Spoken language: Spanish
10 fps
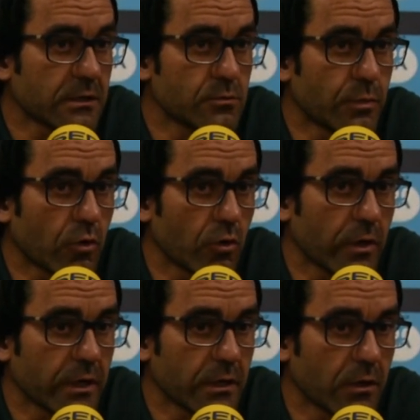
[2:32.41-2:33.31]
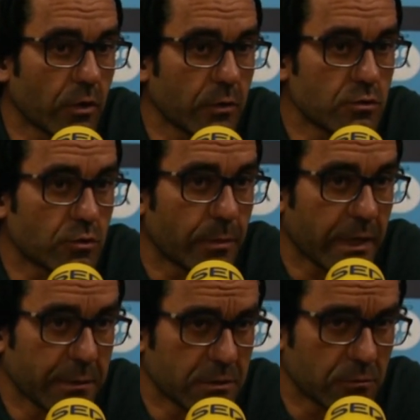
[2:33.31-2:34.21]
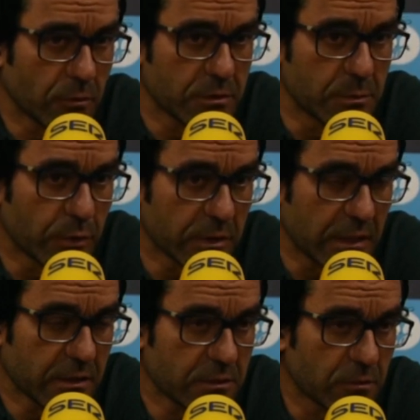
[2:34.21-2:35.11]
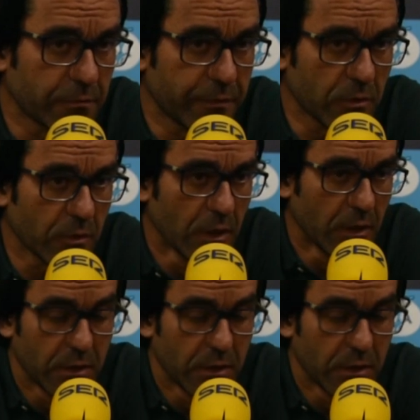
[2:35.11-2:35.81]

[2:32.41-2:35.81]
Que es un poco lo que, lo que busco. Para mí son todos importantes, confío